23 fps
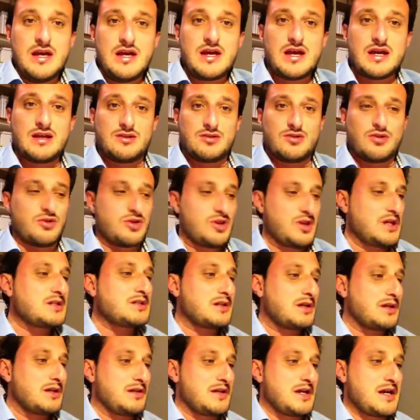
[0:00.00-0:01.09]

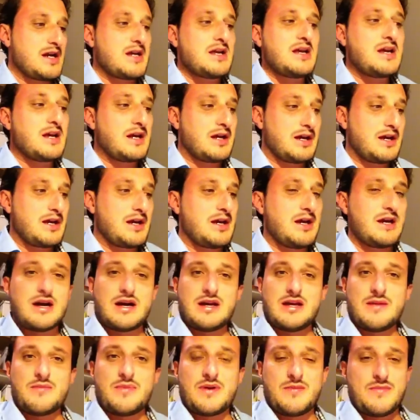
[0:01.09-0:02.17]
entonces de ahí que
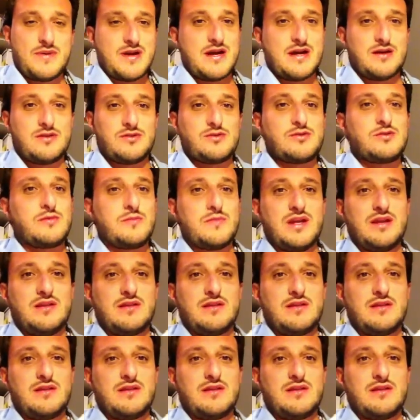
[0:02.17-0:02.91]
haya preparado mi